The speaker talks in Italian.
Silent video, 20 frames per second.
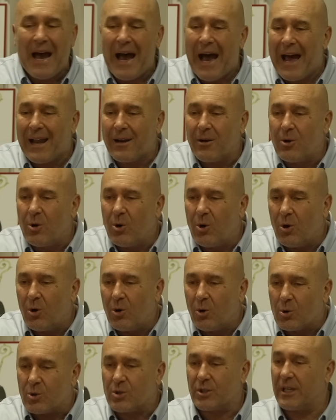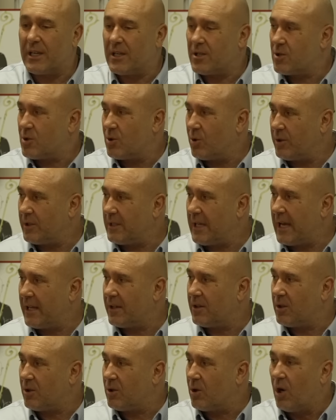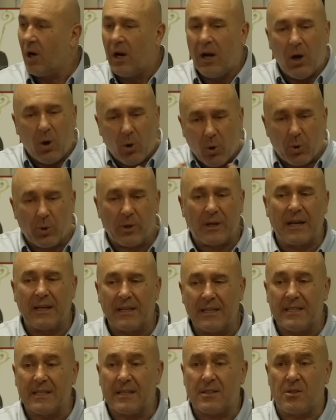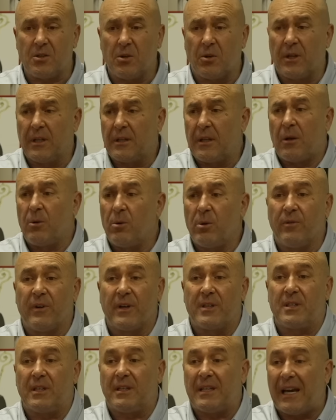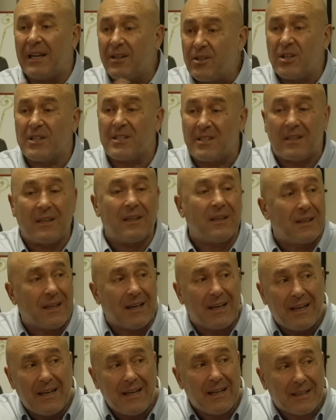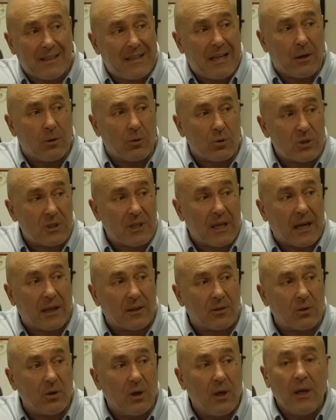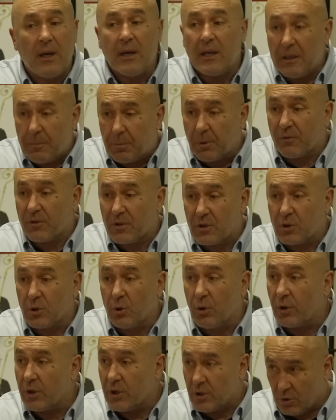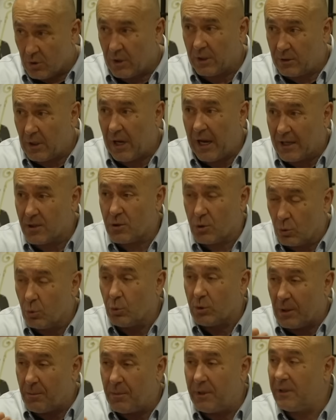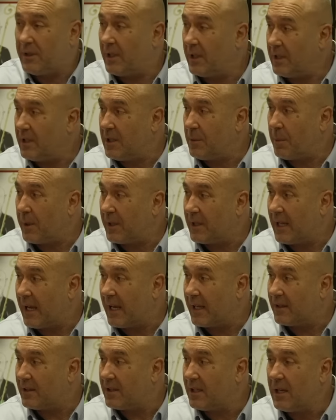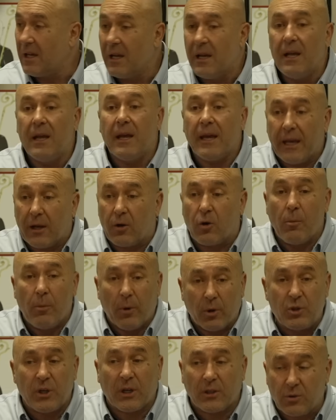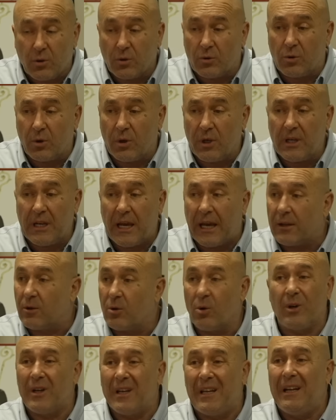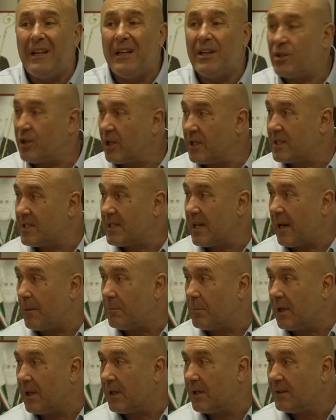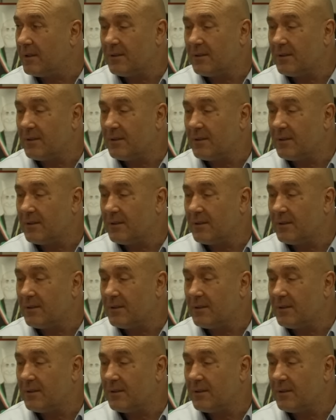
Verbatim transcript: hanno lo stesso, identico, organizzazione delle università gestite dallo Stato. I professori sono assolutamente indipendenti e, come ho già sottolineato, inlicenziabili